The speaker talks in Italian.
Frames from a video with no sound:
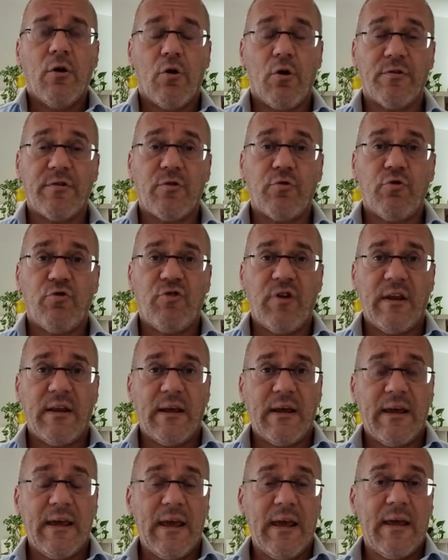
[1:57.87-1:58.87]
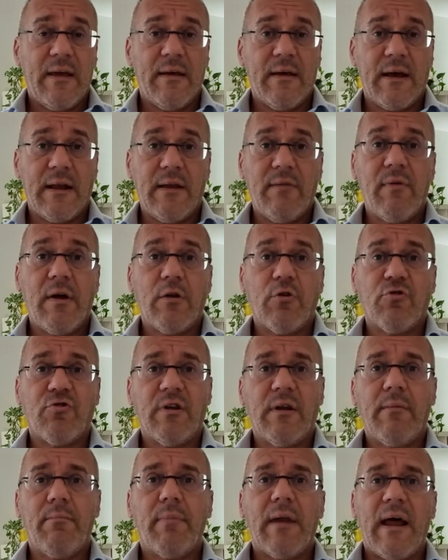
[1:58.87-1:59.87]
Cosa succede? Che a livello
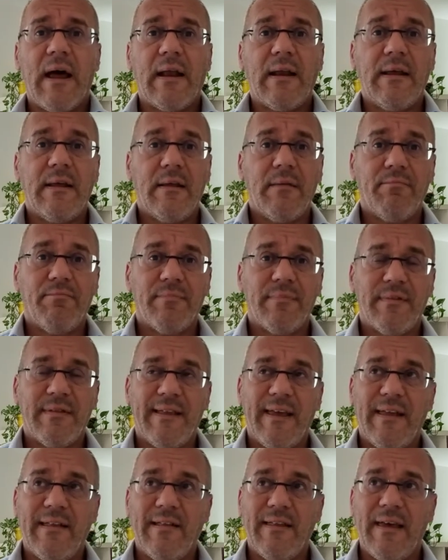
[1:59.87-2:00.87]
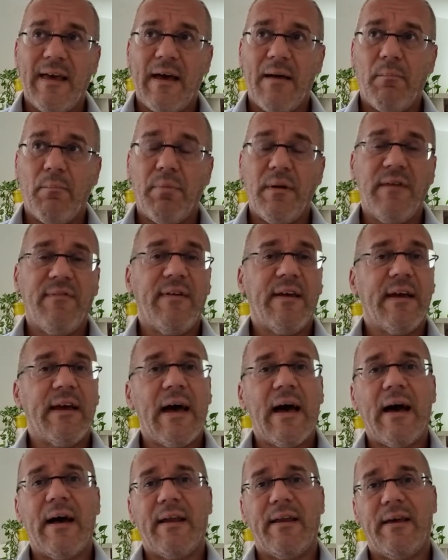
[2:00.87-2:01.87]
cerebrale tende a
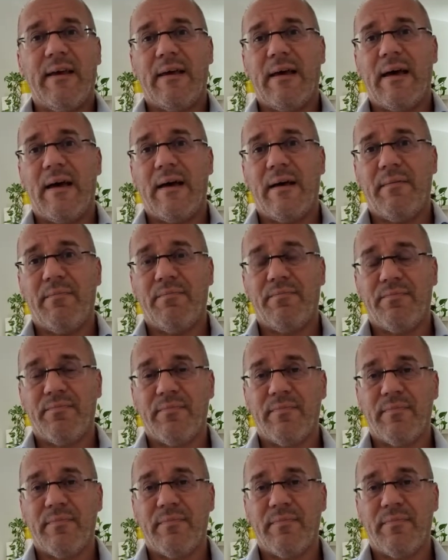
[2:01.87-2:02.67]
amplificare, a